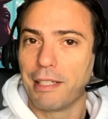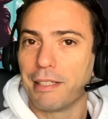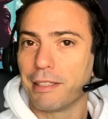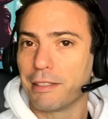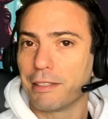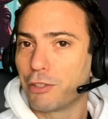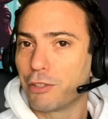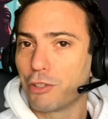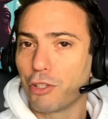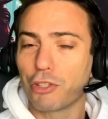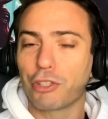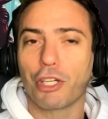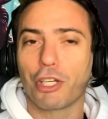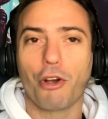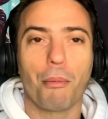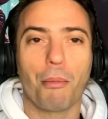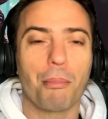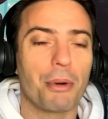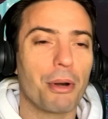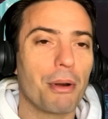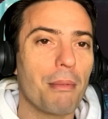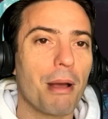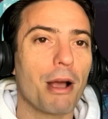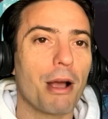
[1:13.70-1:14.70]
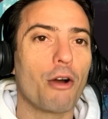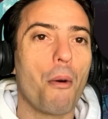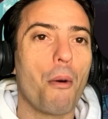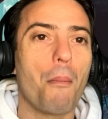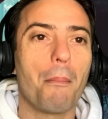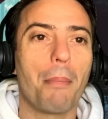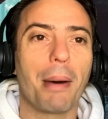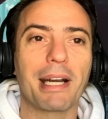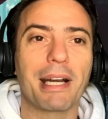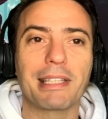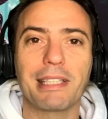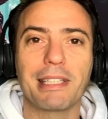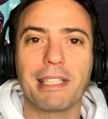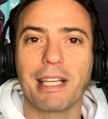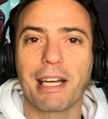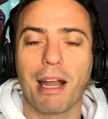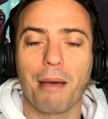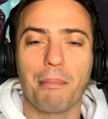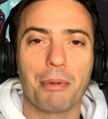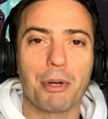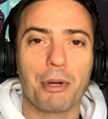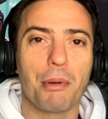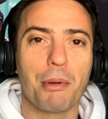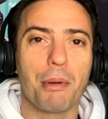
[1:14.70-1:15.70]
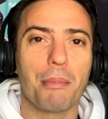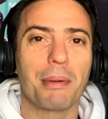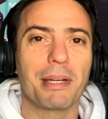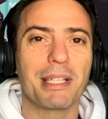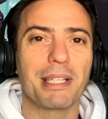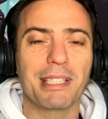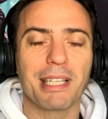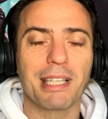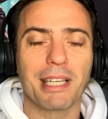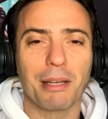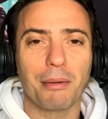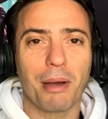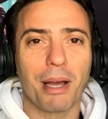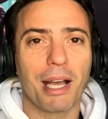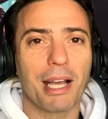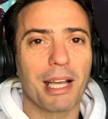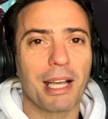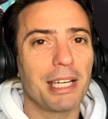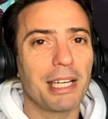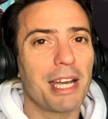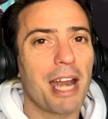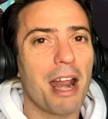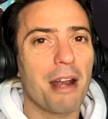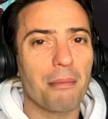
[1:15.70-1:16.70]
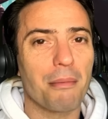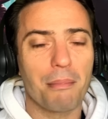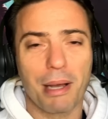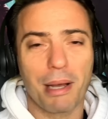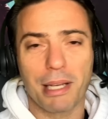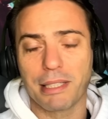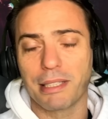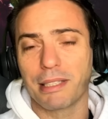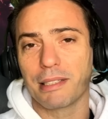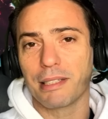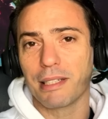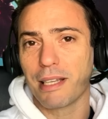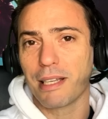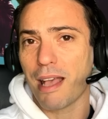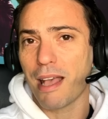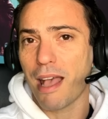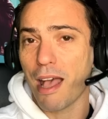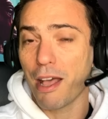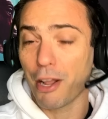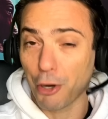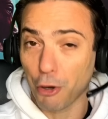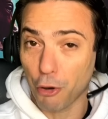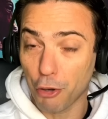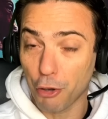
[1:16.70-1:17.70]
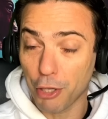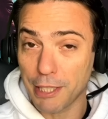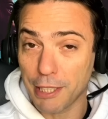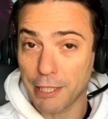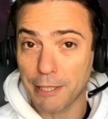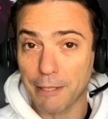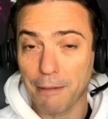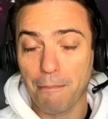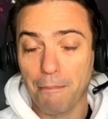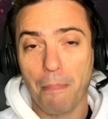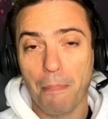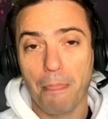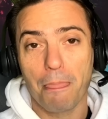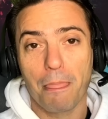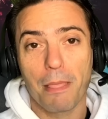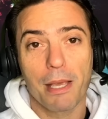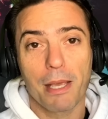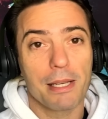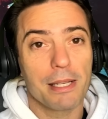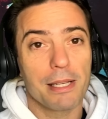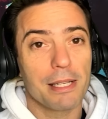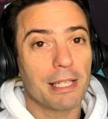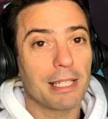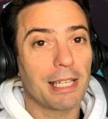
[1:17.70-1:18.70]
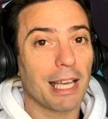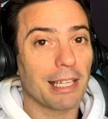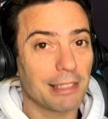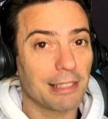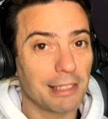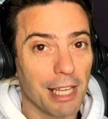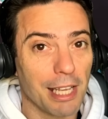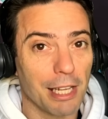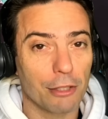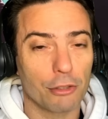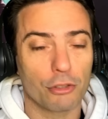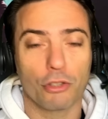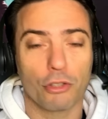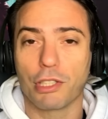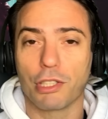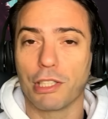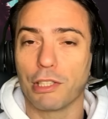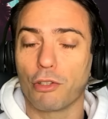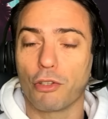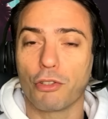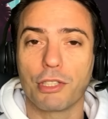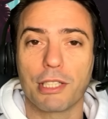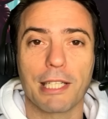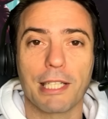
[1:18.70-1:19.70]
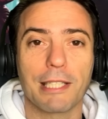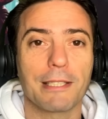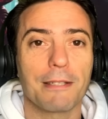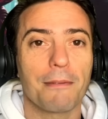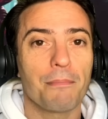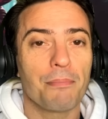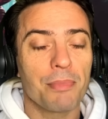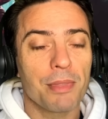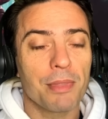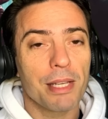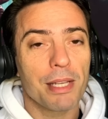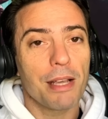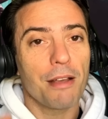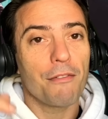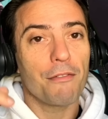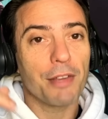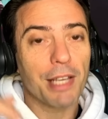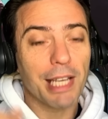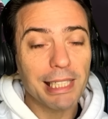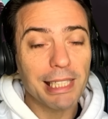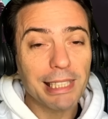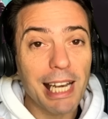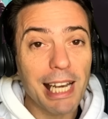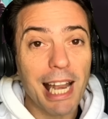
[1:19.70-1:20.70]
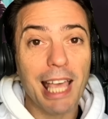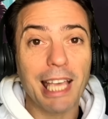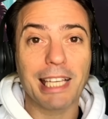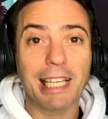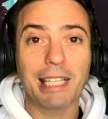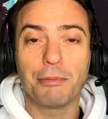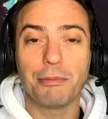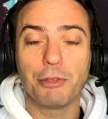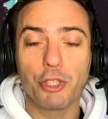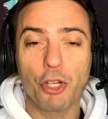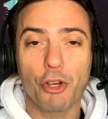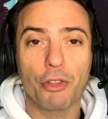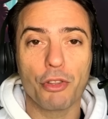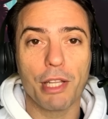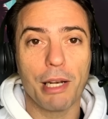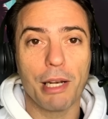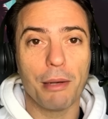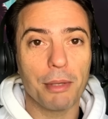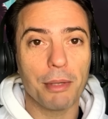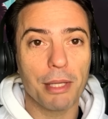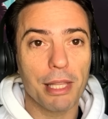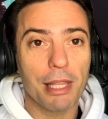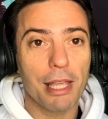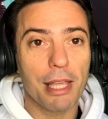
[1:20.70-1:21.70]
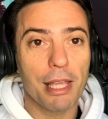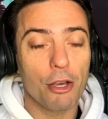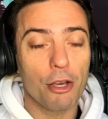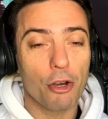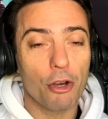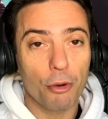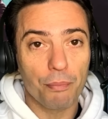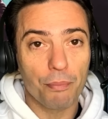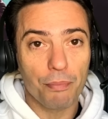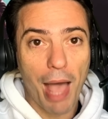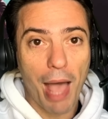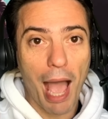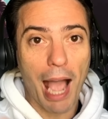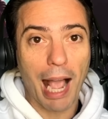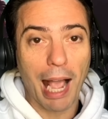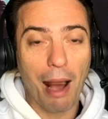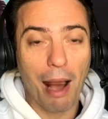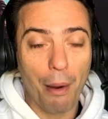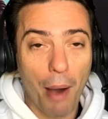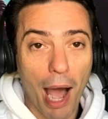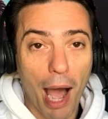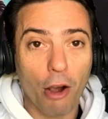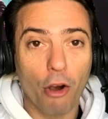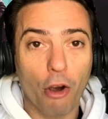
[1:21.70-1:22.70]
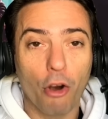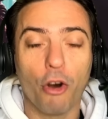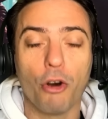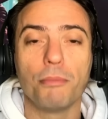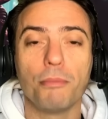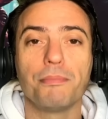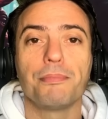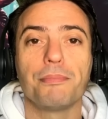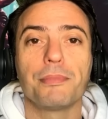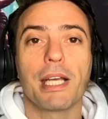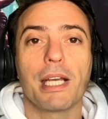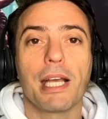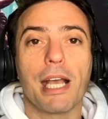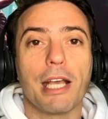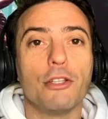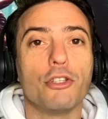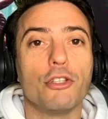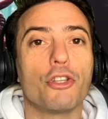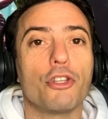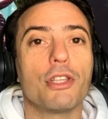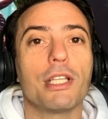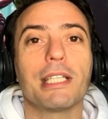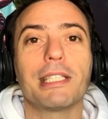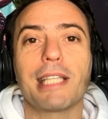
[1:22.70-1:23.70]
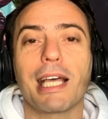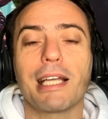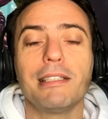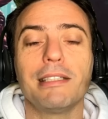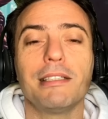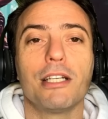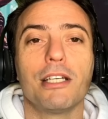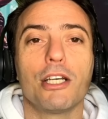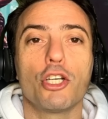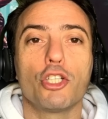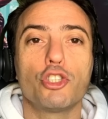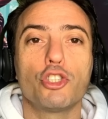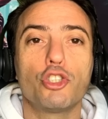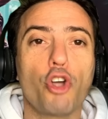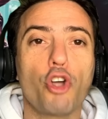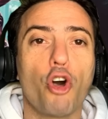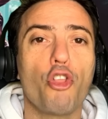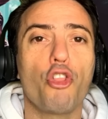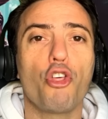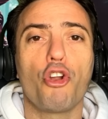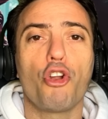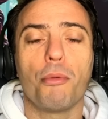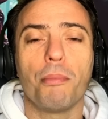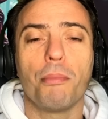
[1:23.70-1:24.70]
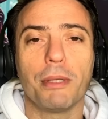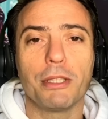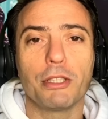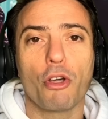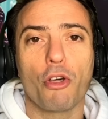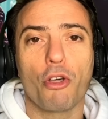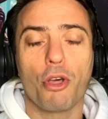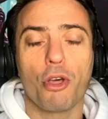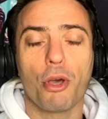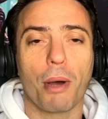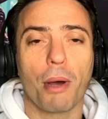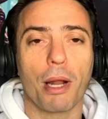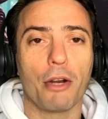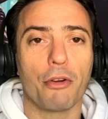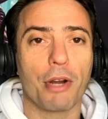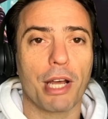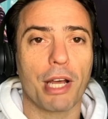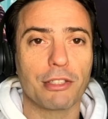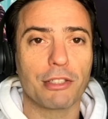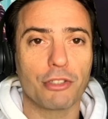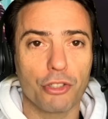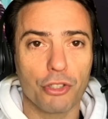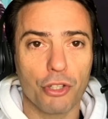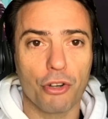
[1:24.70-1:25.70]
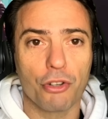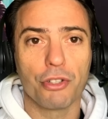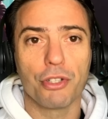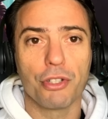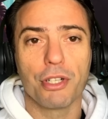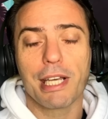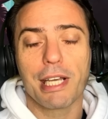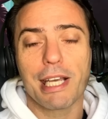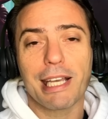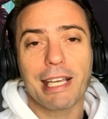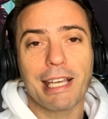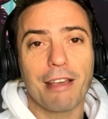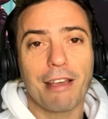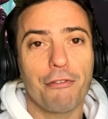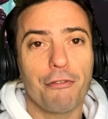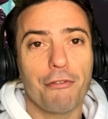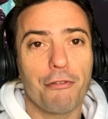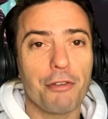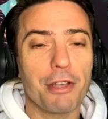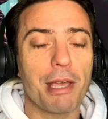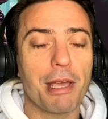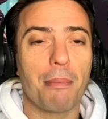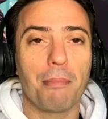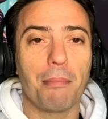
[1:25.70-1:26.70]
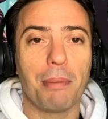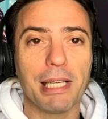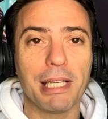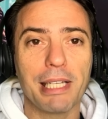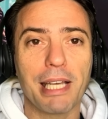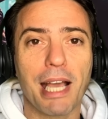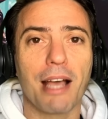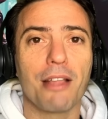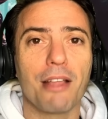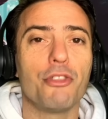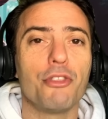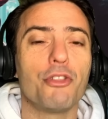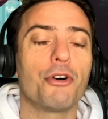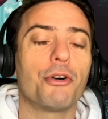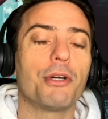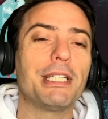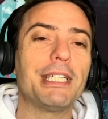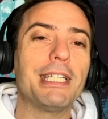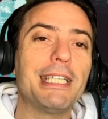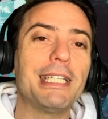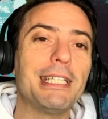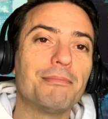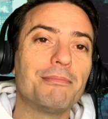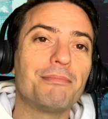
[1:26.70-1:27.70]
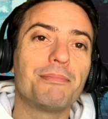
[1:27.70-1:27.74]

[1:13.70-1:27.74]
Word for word: yo no tengo problema en compartirla, pero me parece que va a generar más errores que aciertos. Entonces, fíjate en la descripción del video, acá abajo, en donde están todos los métodos de valoración que fui explicando y